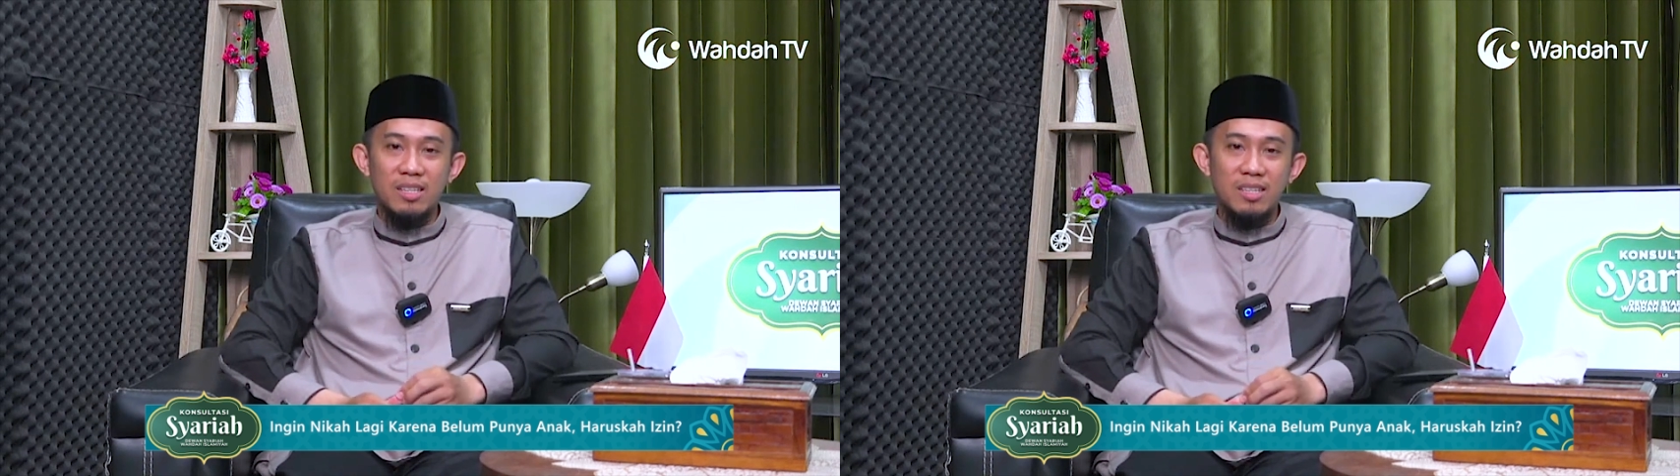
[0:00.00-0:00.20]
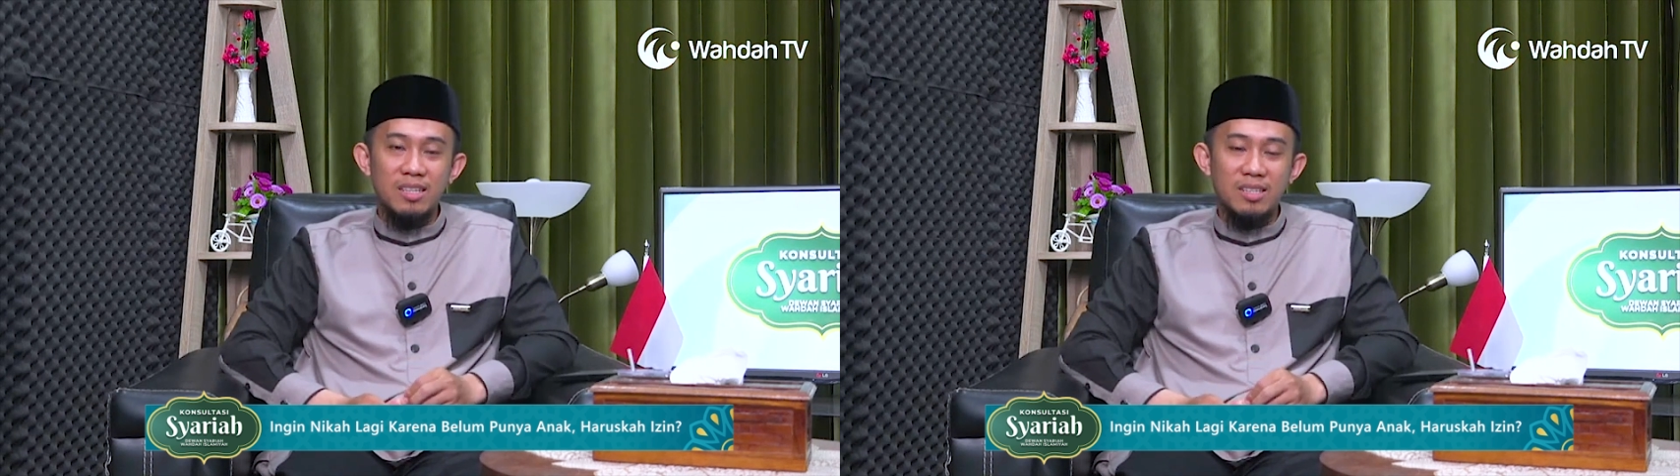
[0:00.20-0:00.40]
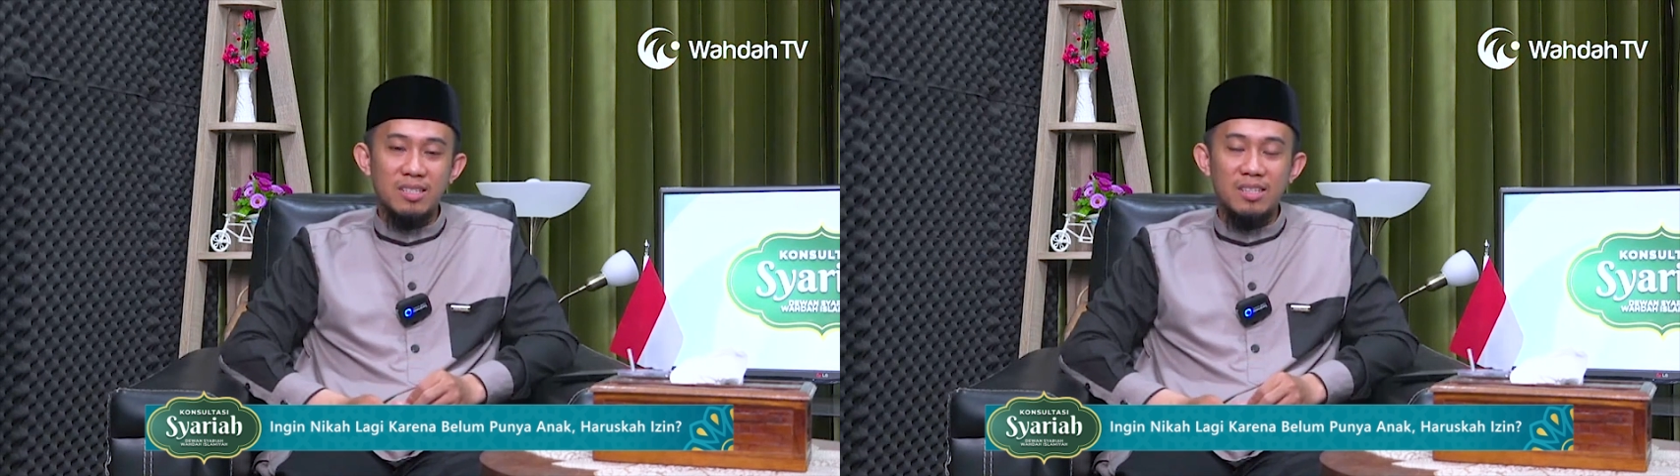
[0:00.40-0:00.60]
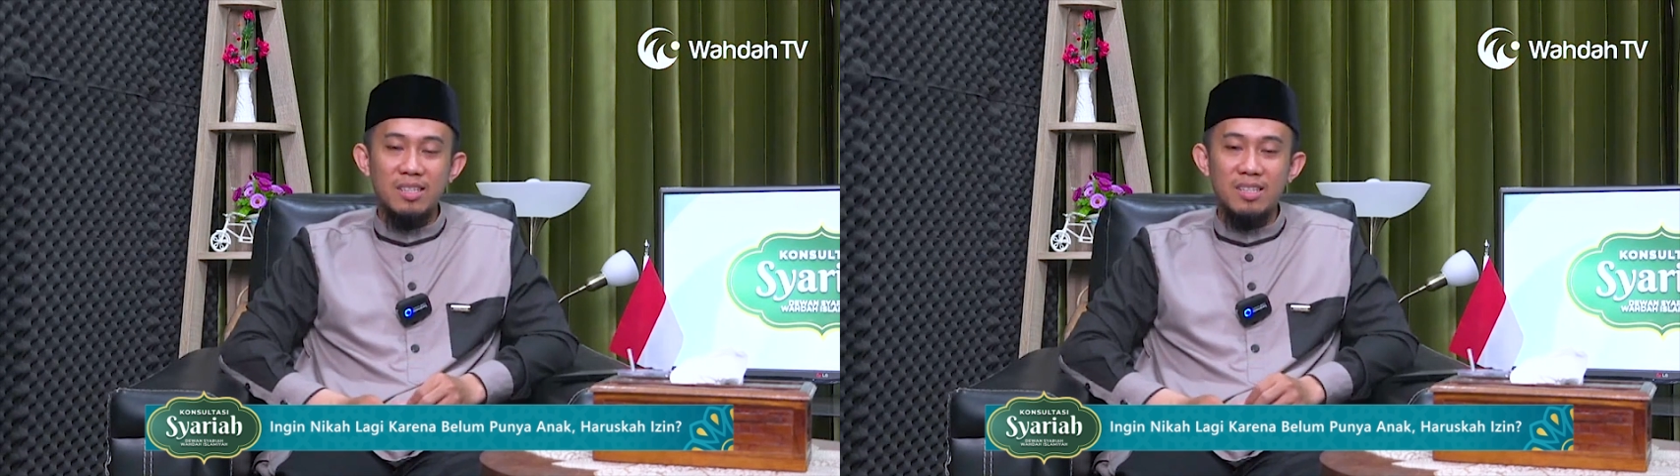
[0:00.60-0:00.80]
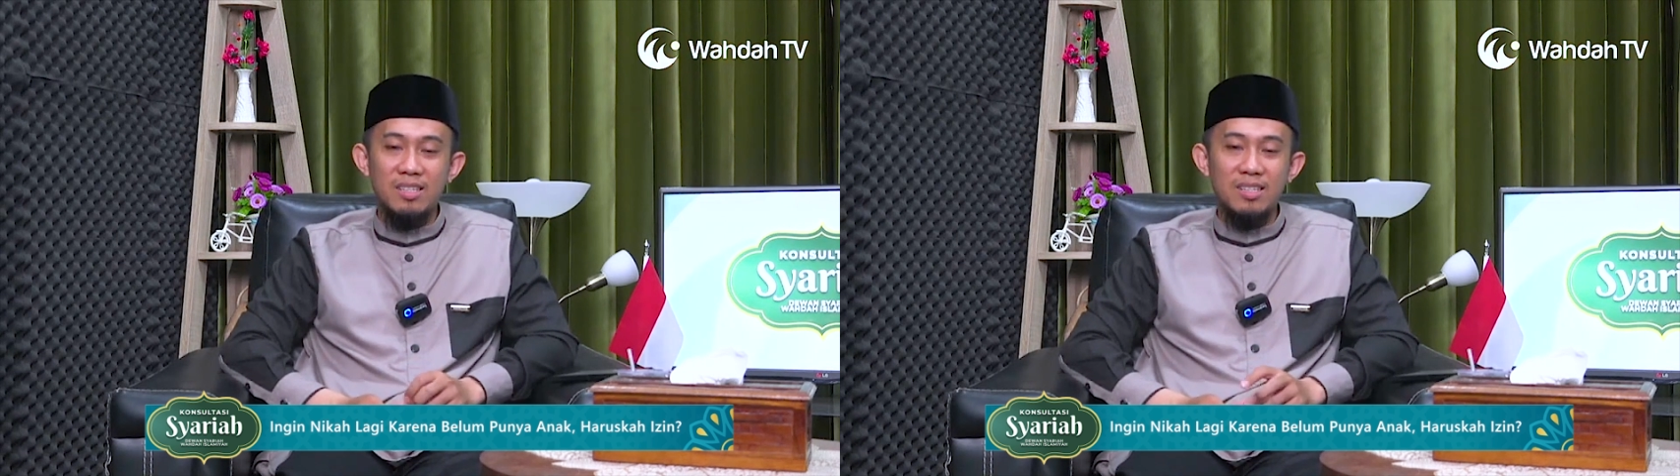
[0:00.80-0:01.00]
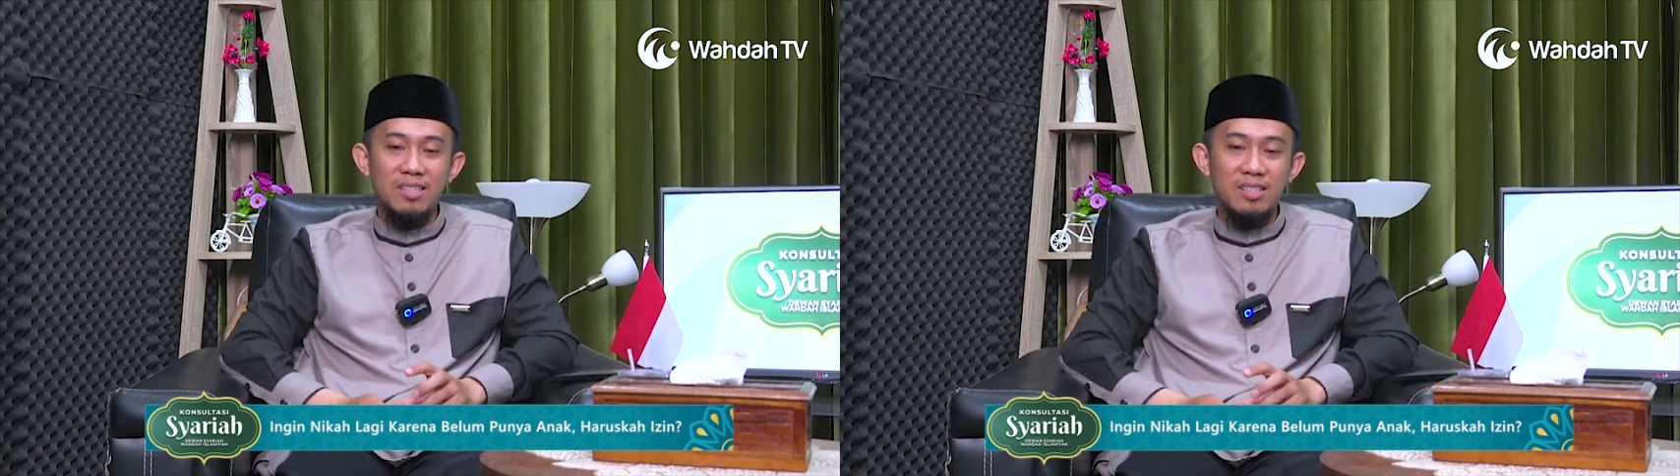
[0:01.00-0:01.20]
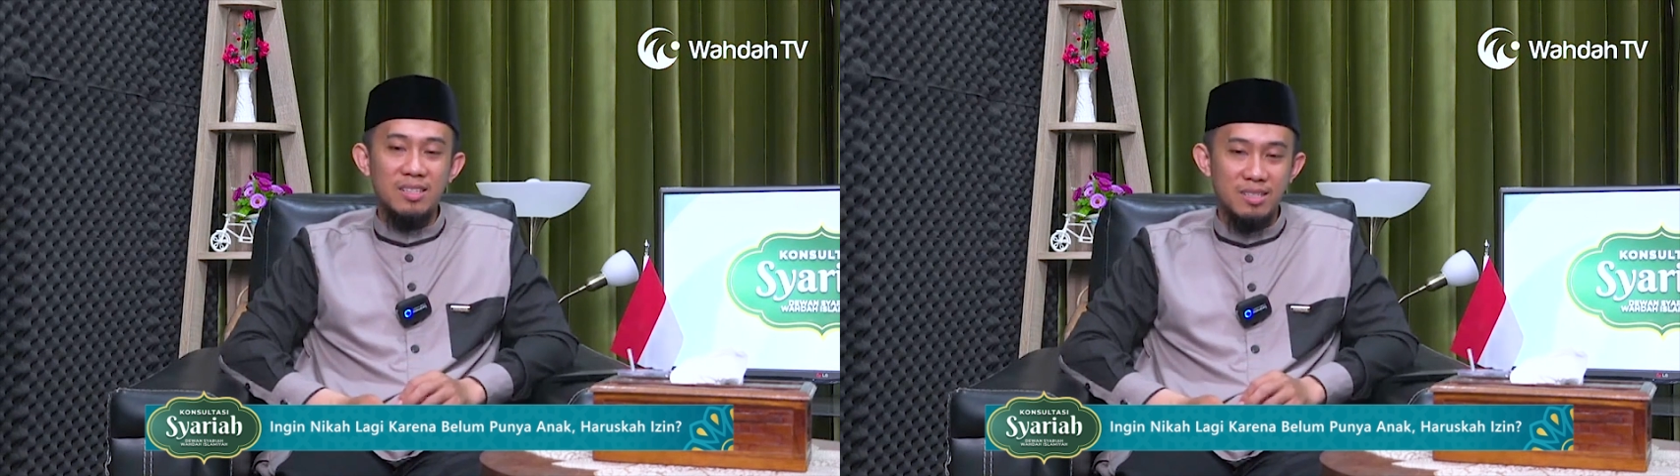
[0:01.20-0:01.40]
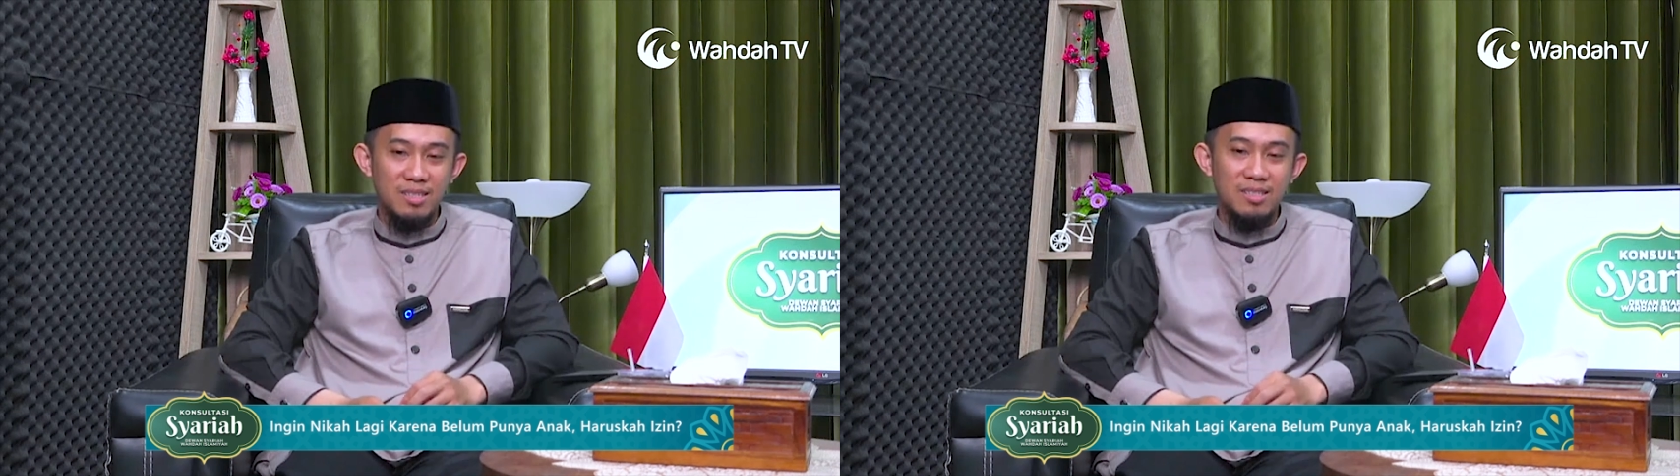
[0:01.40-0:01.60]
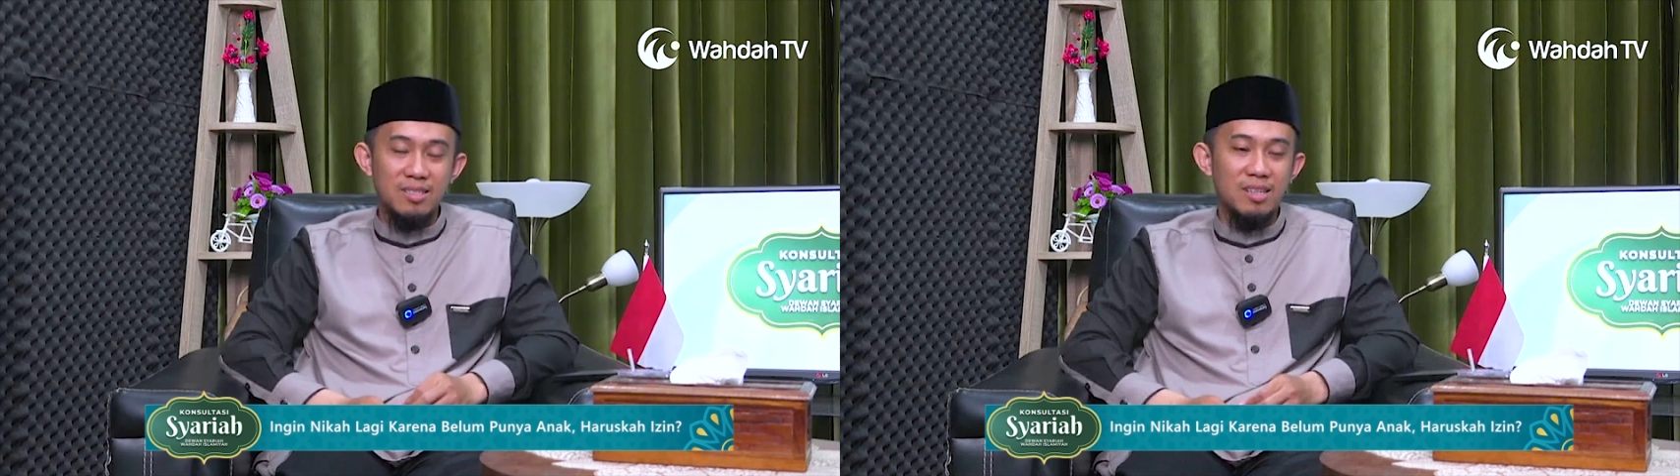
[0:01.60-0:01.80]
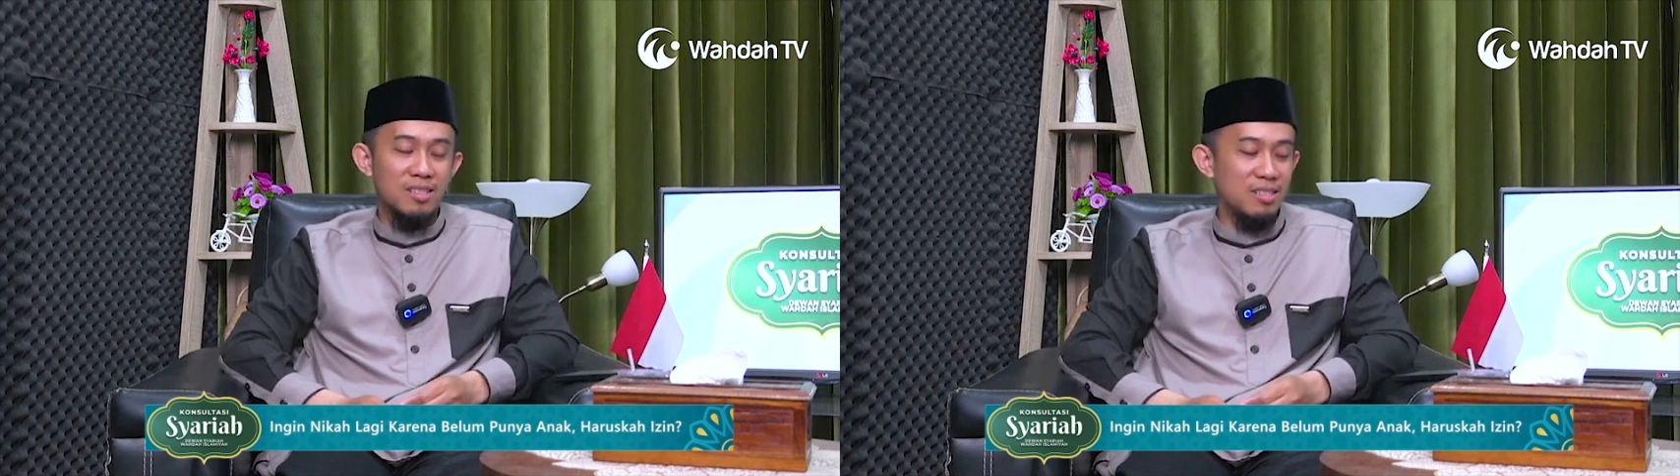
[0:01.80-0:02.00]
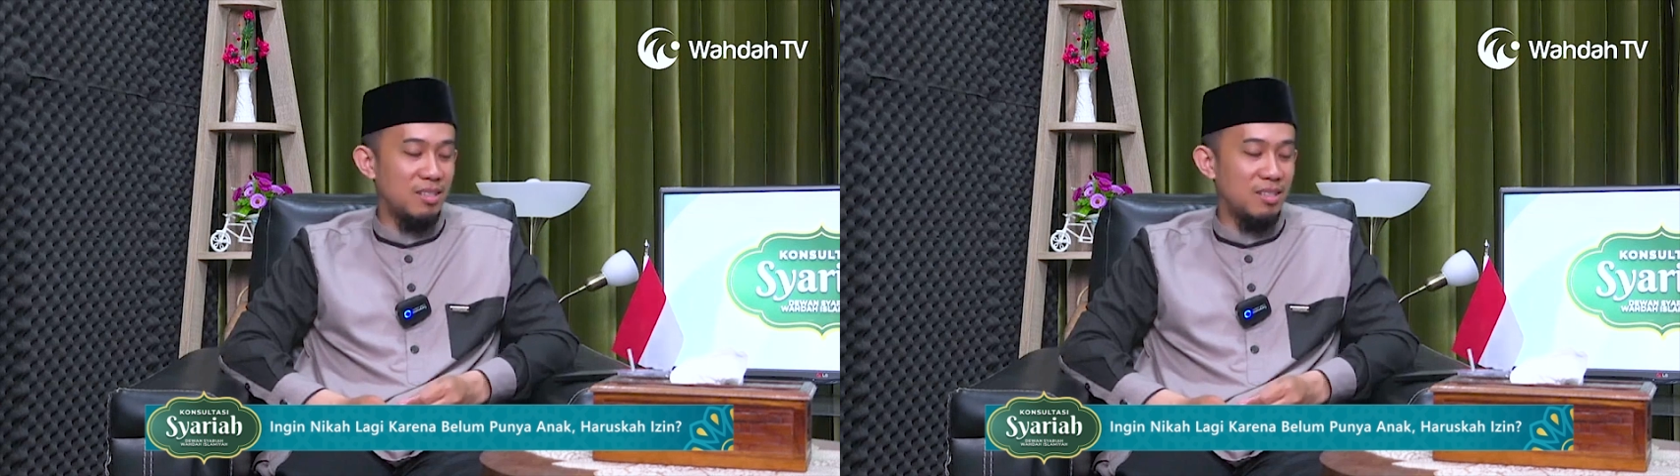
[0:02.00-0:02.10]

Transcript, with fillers: Ya, jadi secara